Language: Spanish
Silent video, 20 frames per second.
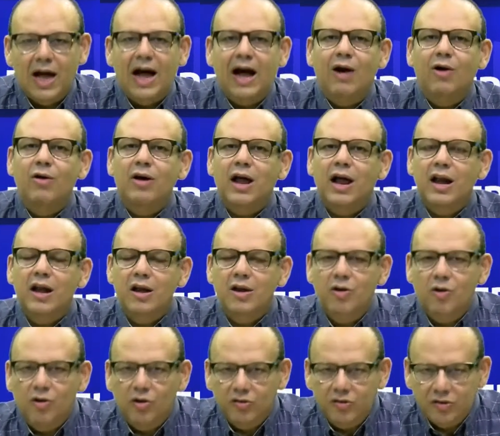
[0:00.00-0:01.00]
Ahora,
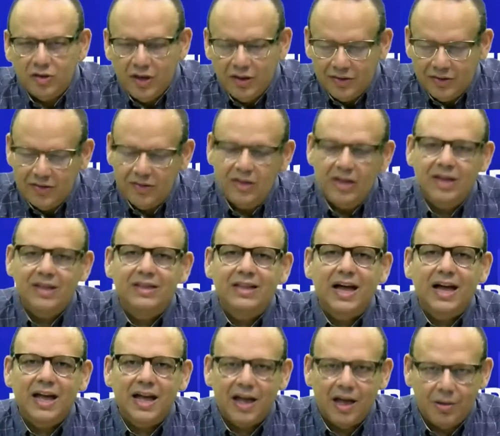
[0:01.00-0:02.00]
los que sí
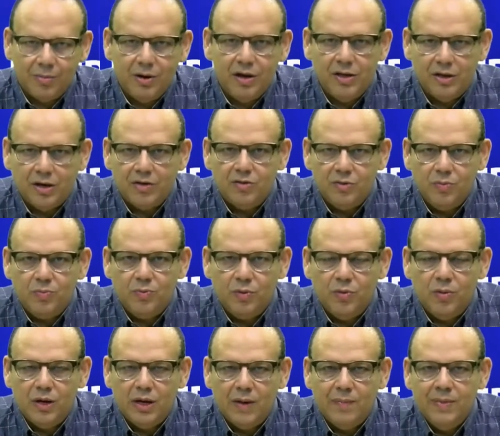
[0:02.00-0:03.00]
están en administración
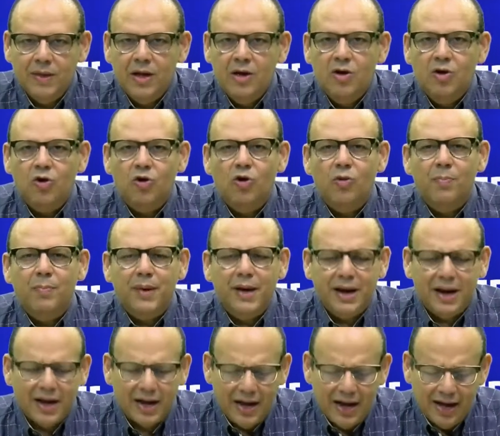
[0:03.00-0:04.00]
pública
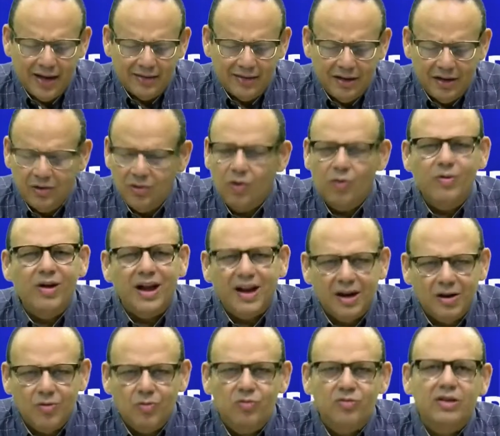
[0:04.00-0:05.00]
opera casi no una
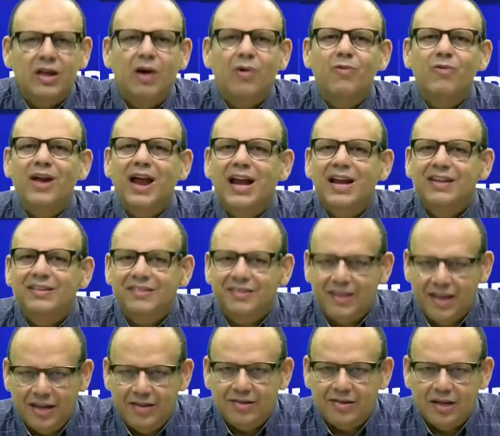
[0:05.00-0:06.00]
renuncia, una
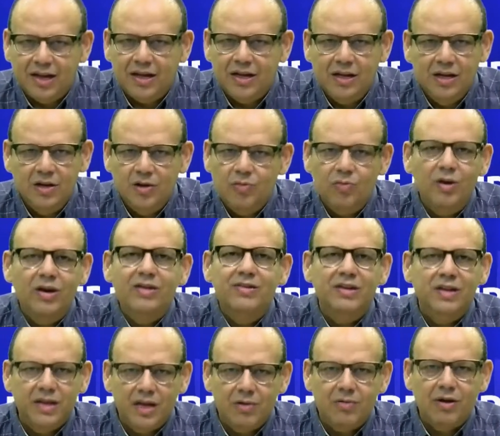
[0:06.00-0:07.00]
licencia. No es ni
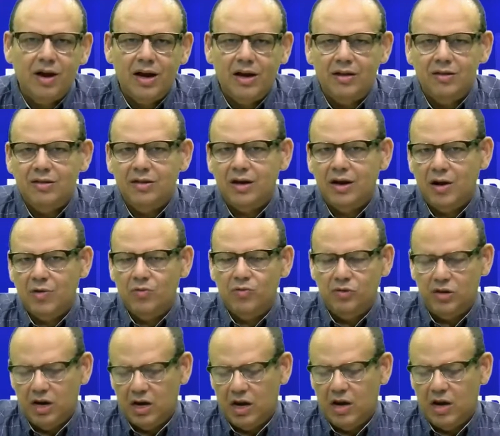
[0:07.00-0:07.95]
siquiera una renuncia.